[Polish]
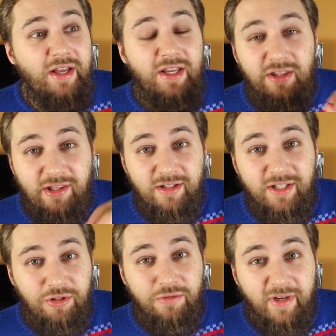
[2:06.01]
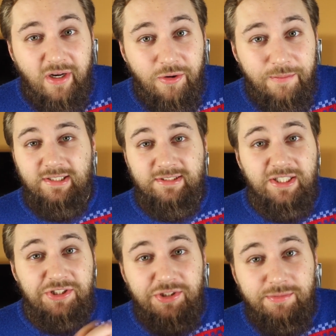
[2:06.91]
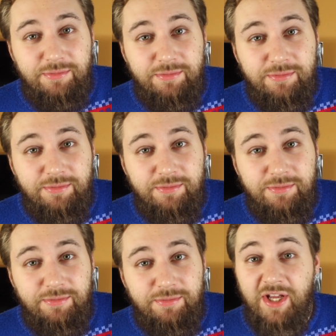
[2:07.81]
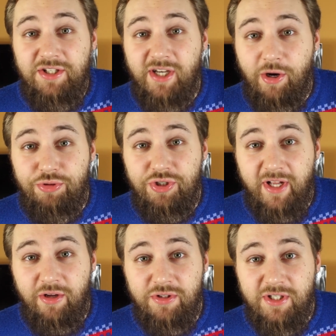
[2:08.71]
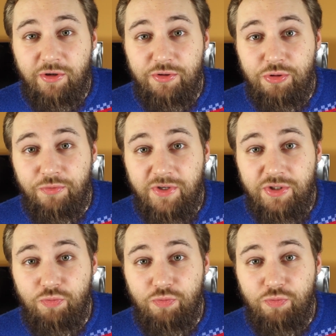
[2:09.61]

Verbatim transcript: internetowego, zatrzymania filmu, cięcia ucinające końcówki